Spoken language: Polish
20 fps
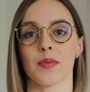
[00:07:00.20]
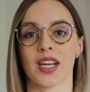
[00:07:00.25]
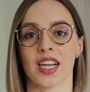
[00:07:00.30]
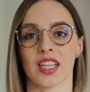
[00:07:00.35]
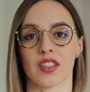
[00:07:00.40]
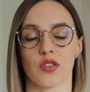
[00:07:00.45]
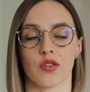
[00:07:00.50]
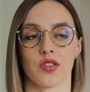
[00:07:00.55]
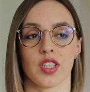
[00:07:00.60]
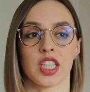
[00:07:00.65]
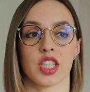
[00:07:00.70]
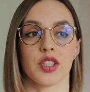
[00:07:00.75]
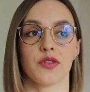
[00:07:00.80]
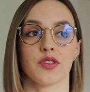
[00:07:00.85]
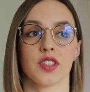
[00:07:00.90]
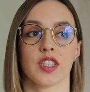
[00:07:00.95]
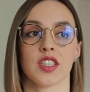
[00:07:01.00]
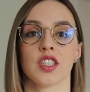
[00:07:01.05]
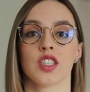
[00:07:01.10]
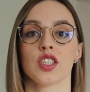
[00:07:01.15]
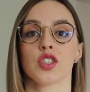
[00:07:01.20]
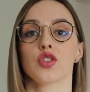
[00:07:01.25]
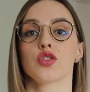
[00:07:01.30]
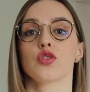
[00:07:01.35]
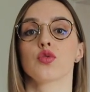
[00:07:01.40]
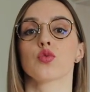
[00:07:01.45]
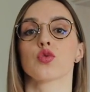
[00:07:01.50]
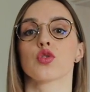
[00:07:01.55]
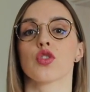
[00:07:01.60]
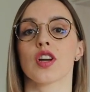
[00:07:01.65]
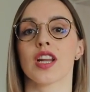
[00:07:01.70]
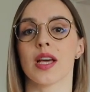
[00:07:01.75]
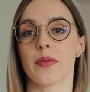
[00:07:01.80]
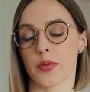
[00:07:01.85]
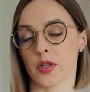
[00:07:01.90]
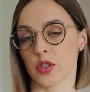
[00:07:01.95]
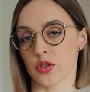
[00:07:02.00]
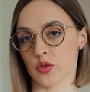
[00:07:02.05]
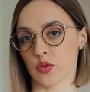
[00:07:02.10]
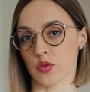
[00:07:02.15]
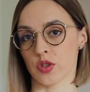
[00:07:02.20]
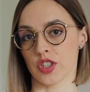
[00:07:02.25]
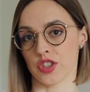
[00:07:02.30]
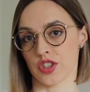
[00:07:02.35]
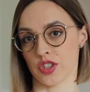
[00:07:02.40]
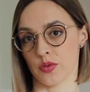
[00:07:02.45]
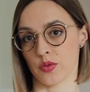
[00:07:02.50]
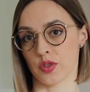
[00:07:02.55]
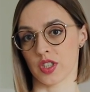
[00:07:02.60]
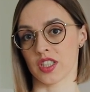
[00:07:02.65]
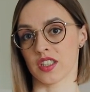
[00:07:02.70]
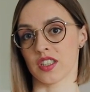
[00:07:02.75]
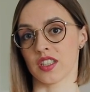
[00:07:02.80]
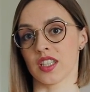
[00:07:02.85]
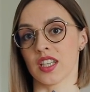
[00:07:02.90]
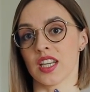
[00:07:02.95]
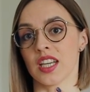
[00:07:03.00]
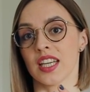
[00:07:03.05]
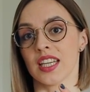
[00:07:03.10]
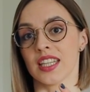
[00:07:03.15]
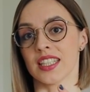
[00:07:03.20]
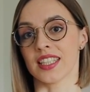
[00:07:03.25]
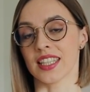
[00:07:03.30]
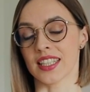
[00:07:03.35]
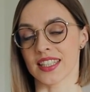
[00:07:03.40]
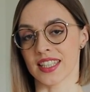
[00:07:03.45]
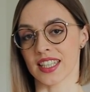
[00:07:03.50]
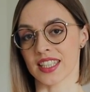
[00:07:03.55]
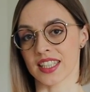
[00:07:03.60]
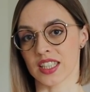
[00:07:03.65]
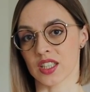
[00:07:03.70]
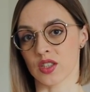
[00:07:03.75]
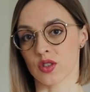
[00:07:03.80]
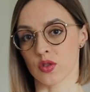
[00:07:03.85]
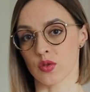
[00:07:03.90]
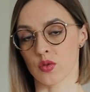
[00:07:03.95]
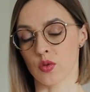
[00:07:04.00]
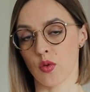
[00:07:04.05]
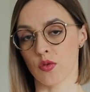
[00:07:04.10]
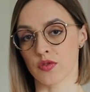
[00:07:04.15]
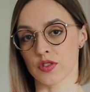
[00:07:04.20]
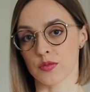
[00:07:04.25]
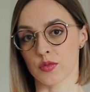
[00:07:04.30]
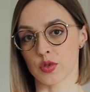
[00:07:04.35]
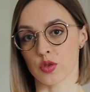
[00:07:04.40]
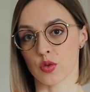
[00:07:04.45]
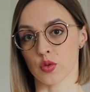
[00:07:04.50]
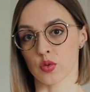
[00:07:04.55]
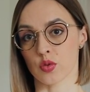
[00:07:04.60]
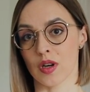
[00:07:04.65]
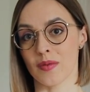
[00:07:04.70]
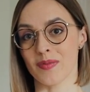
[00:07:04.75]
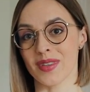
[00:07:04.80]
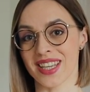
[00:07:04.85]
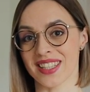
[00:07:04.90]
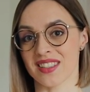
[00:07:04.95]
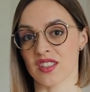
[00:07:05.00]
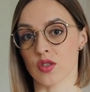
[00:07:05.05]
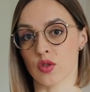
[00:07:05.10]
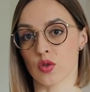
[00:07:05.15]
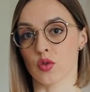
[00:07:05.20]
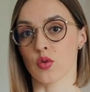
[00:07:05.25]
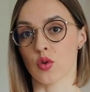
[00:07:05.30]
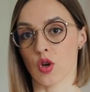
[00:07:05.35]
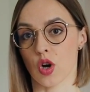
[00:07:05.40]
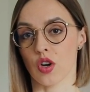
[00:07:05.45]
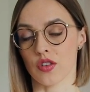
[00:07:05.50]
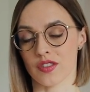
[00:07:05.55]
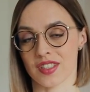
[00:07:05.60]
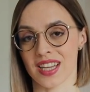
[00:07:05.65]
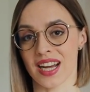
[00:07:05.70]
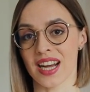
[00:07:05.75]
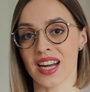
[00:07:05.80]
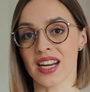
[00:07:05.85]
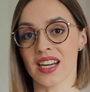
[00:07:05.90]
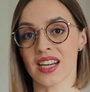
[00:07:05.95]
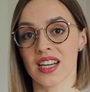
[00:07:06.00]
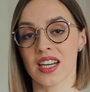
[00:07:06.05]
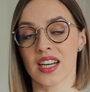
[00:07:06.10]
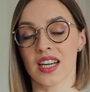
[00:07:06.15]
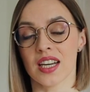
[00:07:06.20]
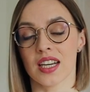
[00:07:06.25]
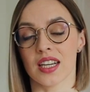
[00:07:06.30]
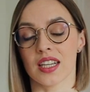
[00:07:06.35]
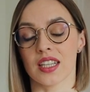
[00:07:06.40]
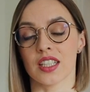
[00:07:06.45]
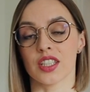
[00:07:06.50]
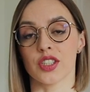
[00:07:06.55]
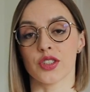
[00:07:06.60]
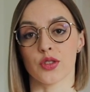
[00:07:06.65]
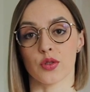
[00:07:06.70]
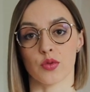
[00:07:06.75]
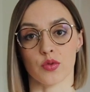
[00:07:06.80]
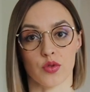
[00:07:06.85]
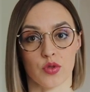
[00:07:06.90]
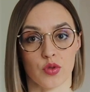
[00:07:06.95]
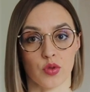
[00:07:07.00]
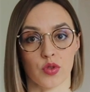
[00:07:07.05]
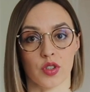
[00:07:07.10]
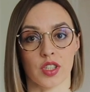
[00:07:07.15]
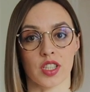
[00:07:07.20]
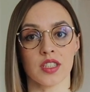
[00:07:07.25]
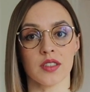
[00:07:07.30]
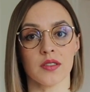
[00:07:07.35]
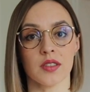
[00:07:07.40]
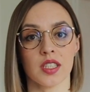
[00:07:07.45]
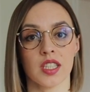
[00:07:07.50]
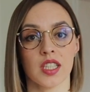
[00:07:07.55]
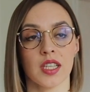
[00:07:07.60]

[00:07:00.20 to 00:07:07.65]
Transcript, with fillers: maratonach i wtedy dużo lepiej czuje się, kiedy jednak jego głównym źródłem jest glukoza y, i są cukry.